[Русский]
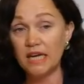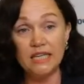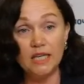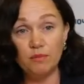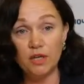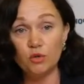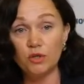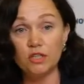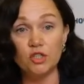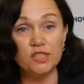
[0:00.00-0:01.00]
Не имея
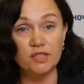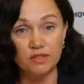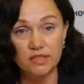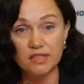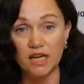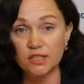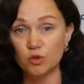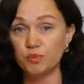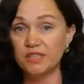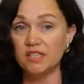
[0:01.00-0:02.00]
юридического лица,
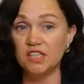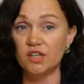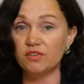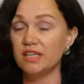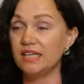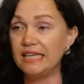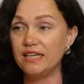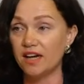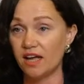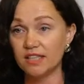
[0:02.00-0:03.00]
субсидирование или
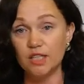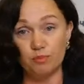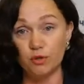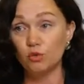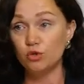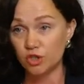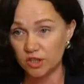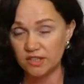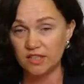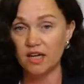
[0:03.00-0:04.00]
грант не
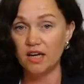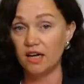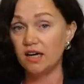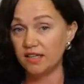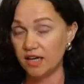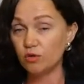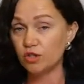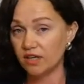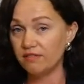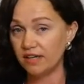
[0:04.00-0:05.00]
получить. А, я
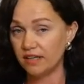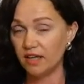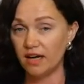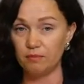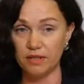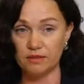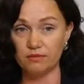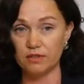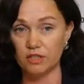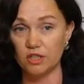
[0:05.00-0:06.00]
уже говорила об этом
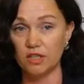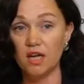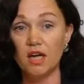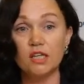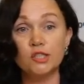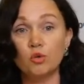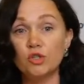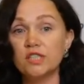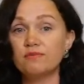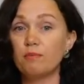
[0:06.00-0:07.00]
выше.
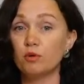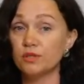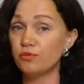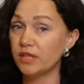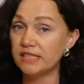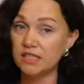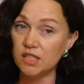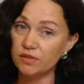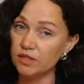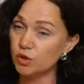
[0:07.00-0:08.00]
Сложность вопросов
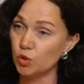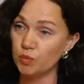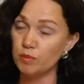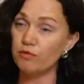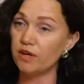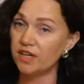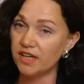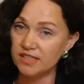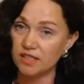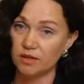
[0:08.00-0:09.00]
финансирования с крупными
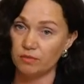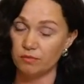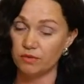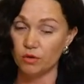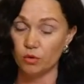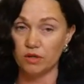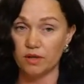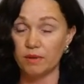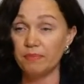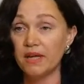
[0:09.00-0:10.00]
фандрайзингами, донорами.